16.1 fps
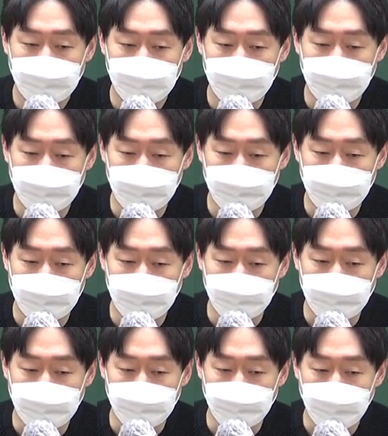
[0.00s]

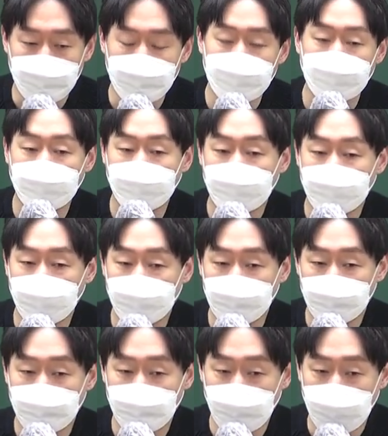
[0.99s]
그 관세사가
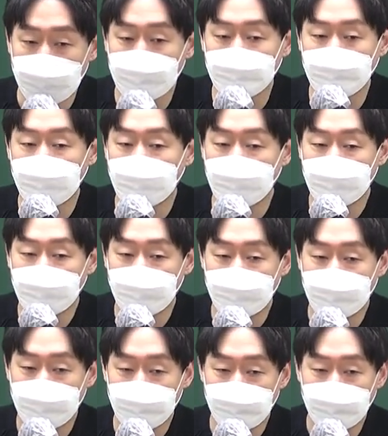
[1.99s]
된 다음에,
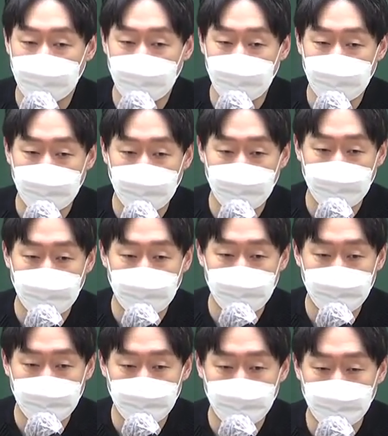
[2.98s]

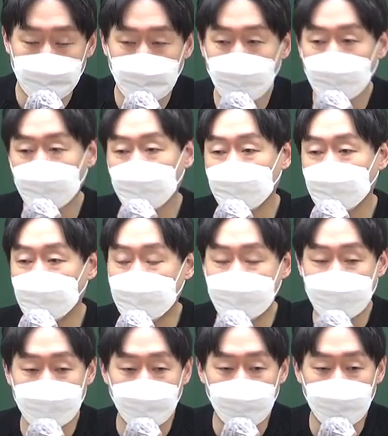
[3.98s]
물론
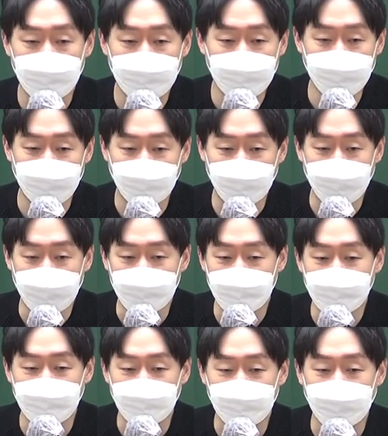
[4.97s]
관세 법인에
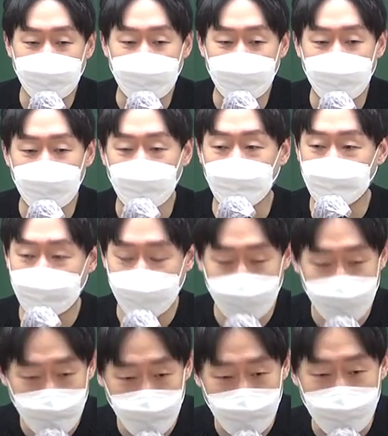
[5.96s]
들어가면 그런 게 아예
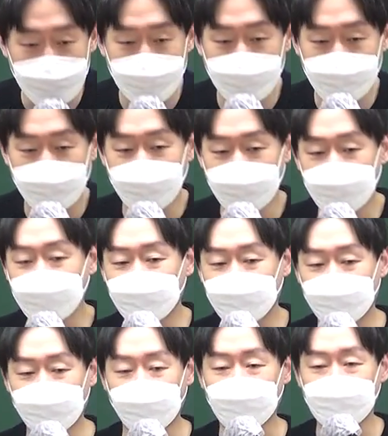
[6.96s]
없다라고 말씀을 드릴
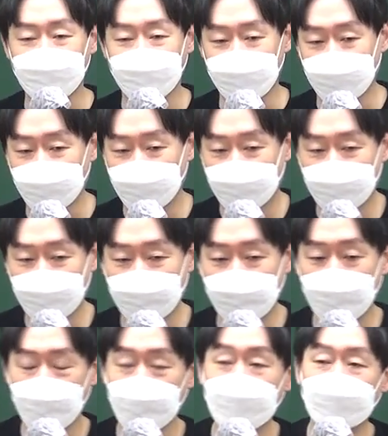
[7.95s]
수는 없어요.
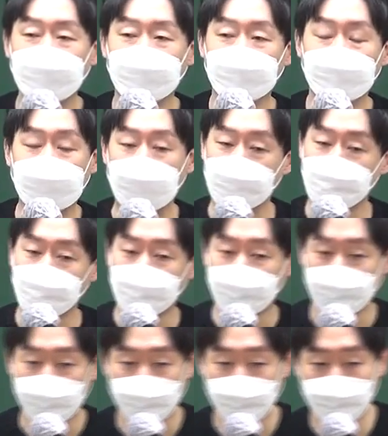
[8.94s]
근데 훨씬
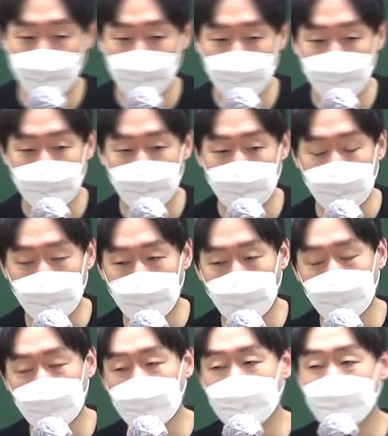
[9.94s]
자유로워요. 그러니까
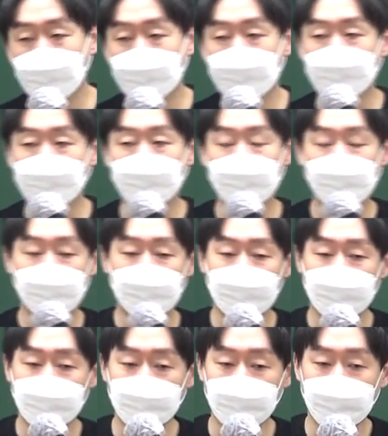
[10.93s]
본인만 능력이
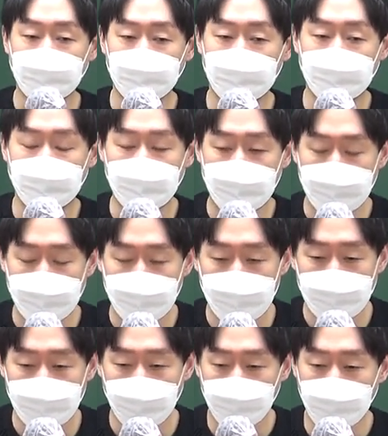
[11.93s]
있으면은,
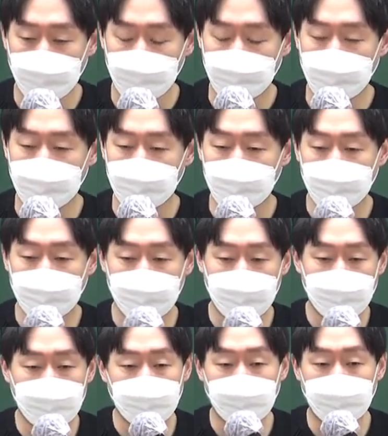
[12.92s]
저희 업계는
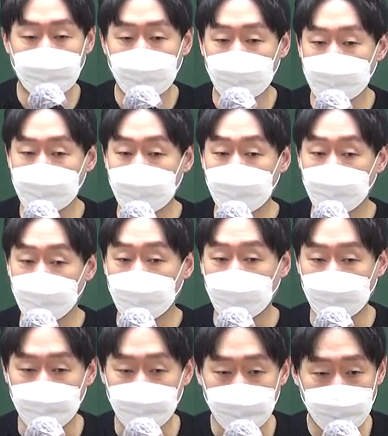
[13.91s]
이직이 되게
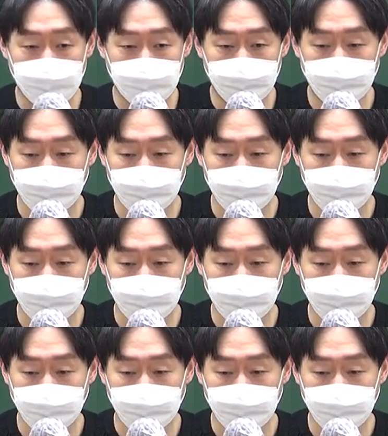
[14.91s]
자유롭거든요.